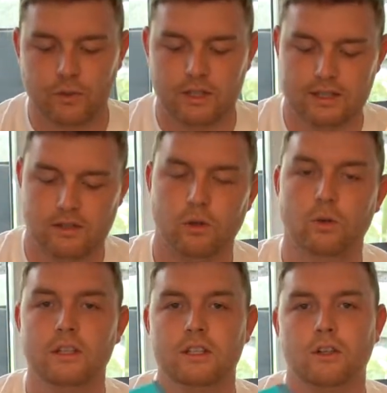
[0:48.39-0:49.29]
wo dieser
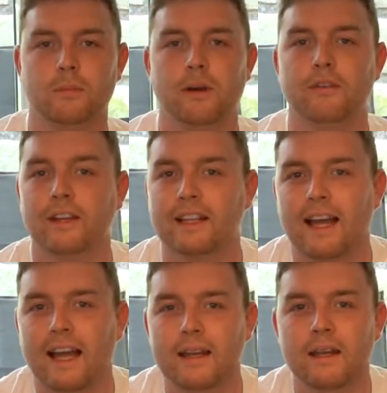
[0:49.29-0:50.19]
runde dort perfekt
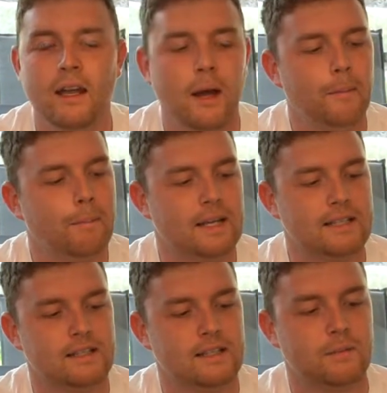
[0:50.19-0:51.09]

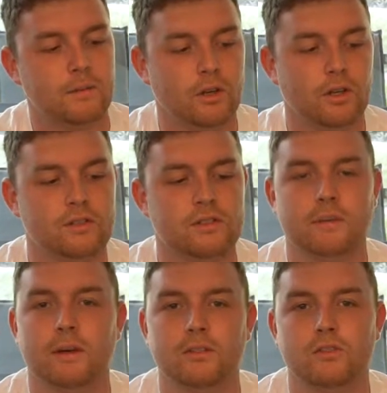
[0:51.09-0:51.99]
reinpasst, äh, mit euch
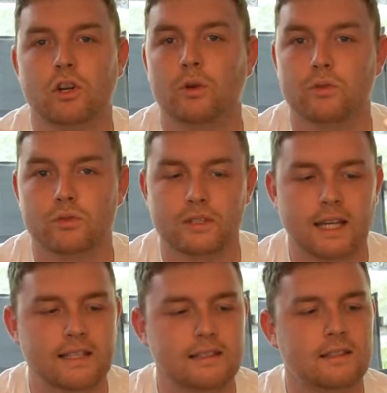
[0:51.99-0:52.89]
zusammen anzuschauen und zu
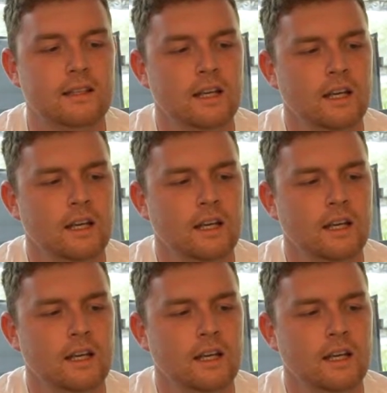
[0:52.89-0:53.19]
testen.